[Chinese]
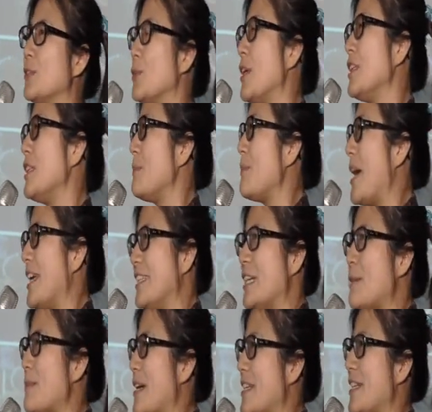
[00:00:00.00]
所以你每一
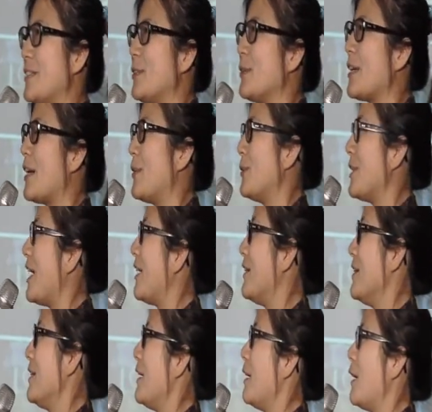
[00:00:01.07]
天每天都可以遇到
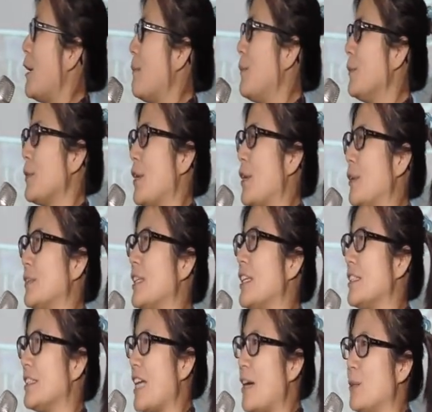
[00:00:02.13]
呃不同的
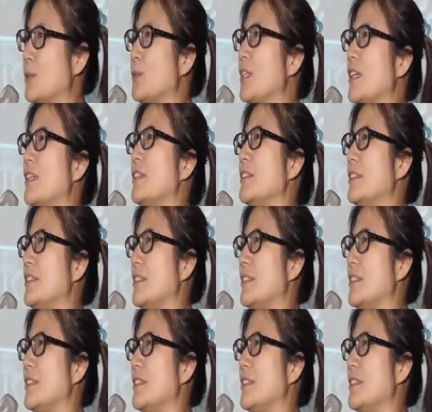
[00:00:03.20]
山屋的。